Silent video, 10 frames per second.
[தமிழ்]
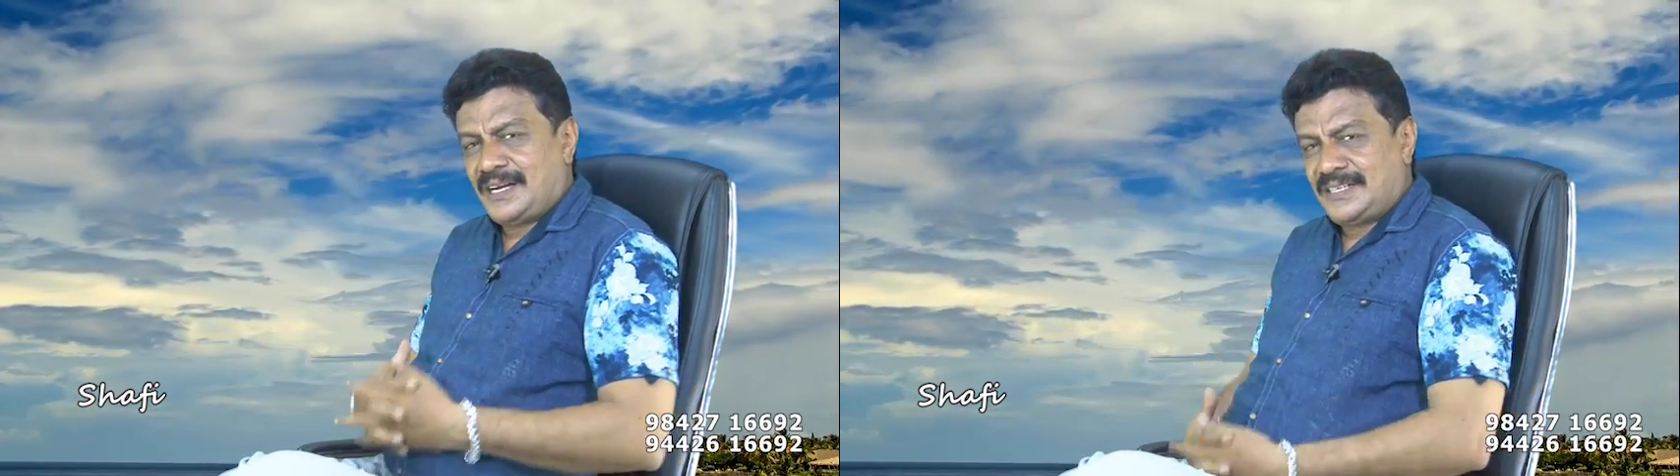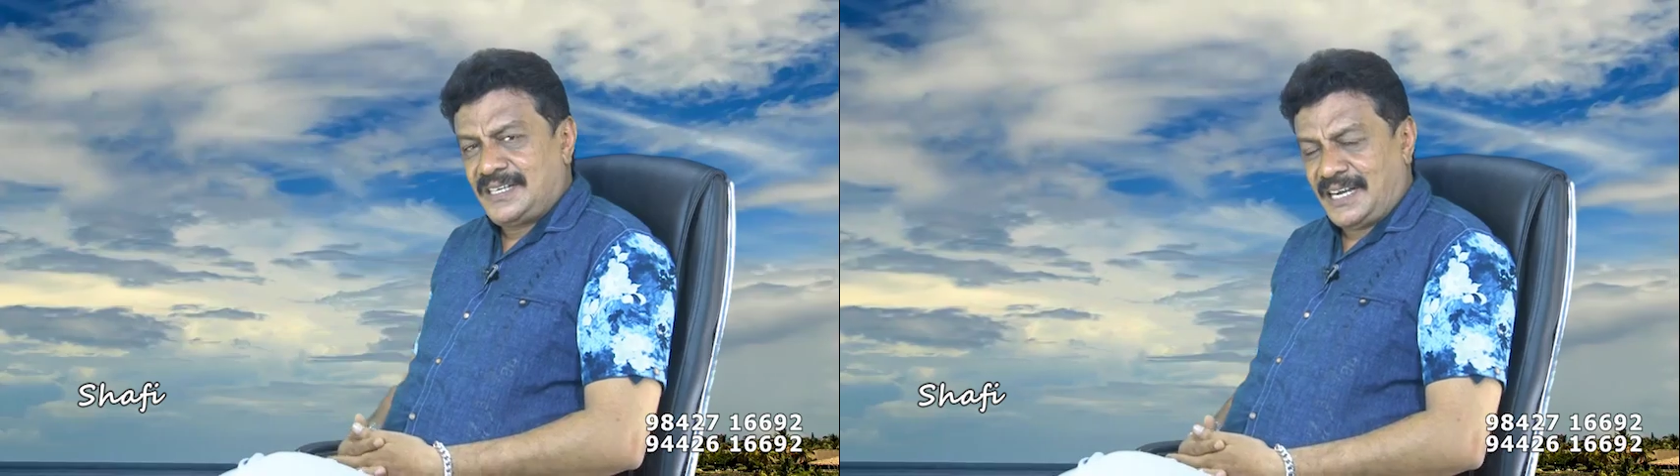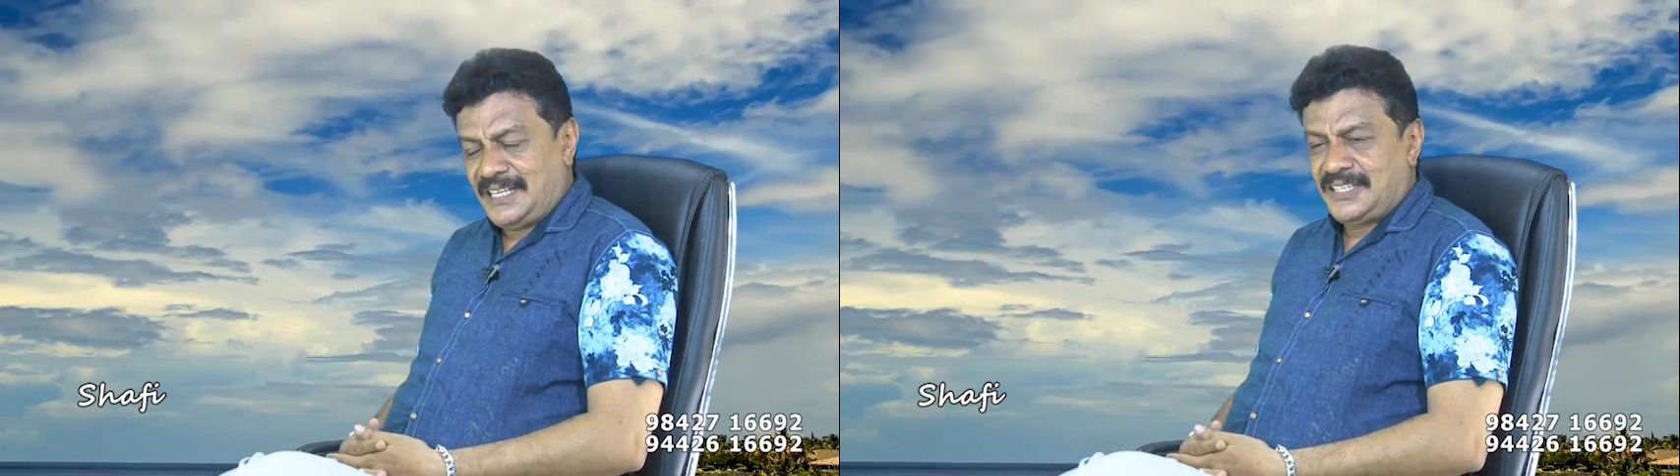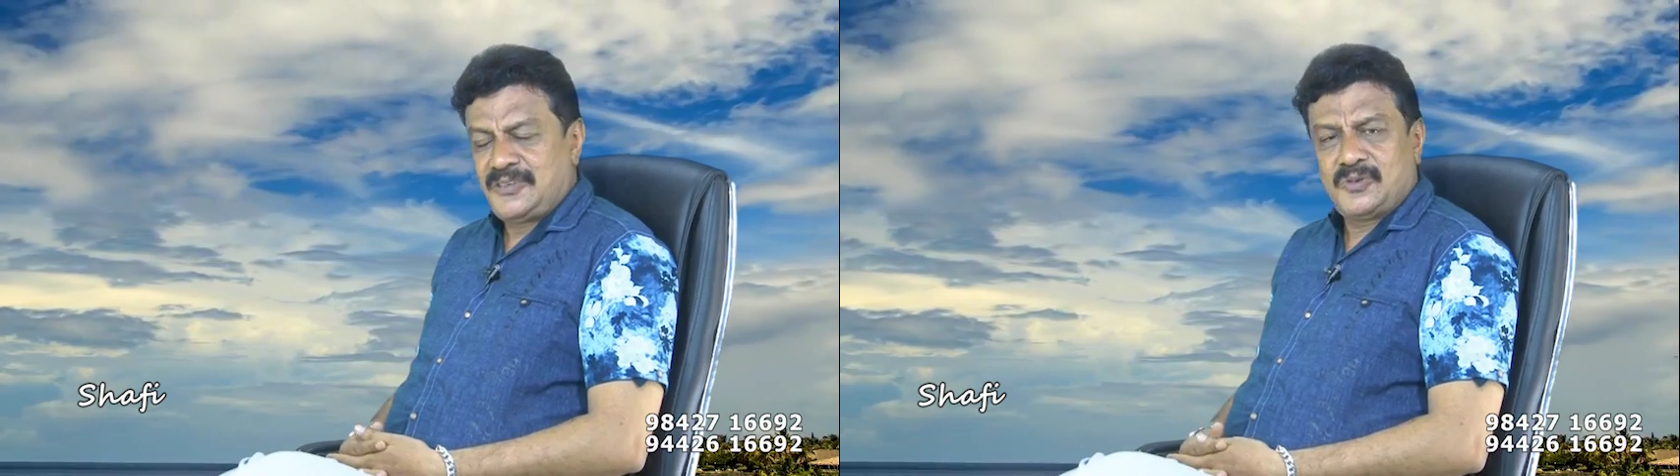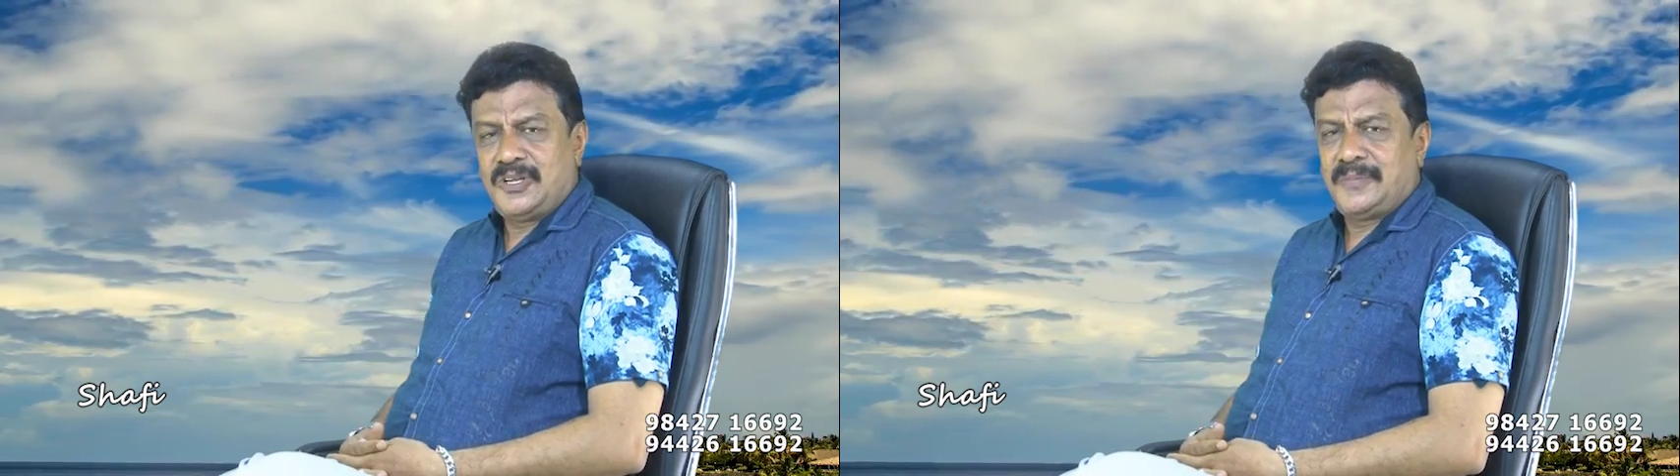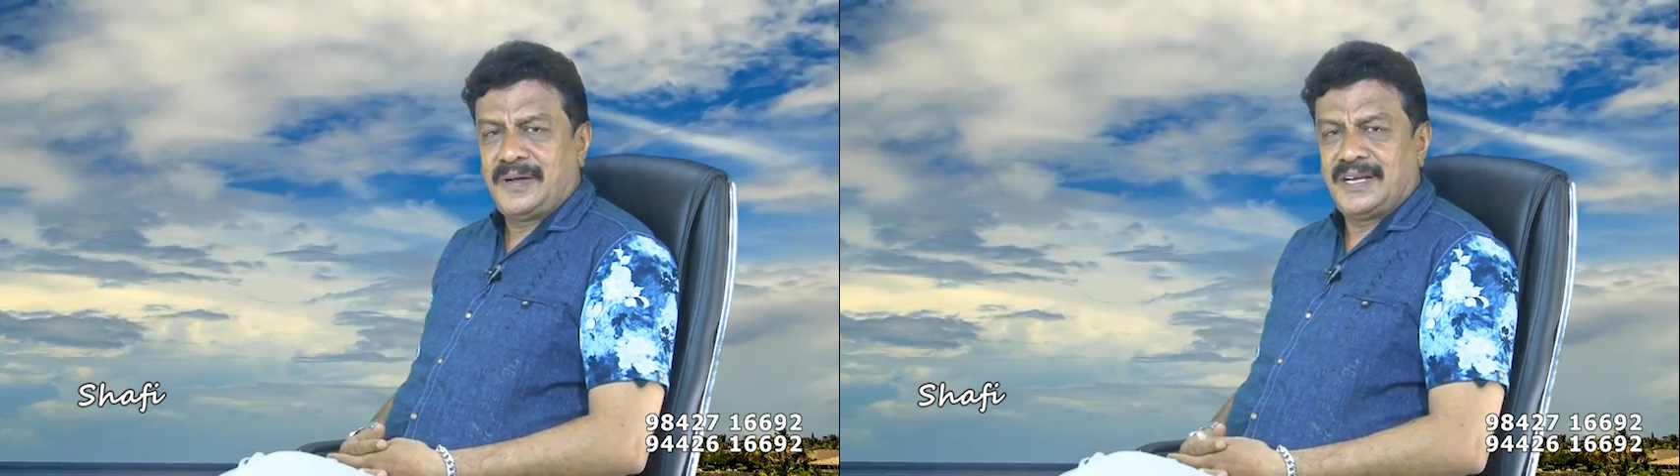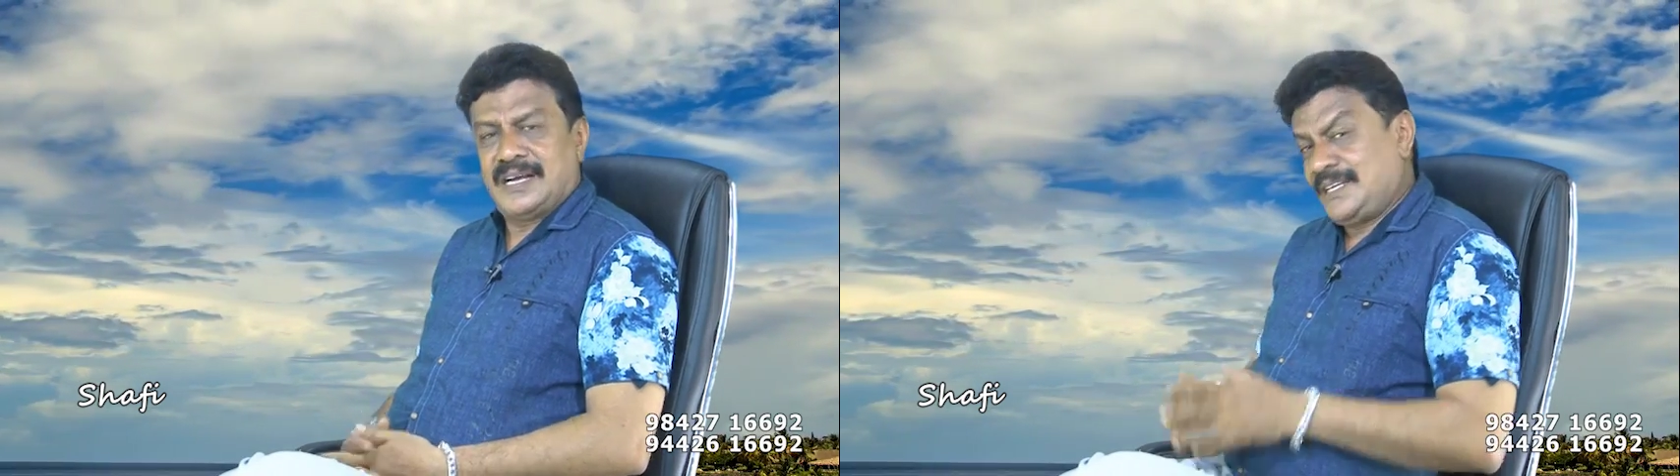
கற்று கைதந்தல் சொல்லியிருப்பாங்க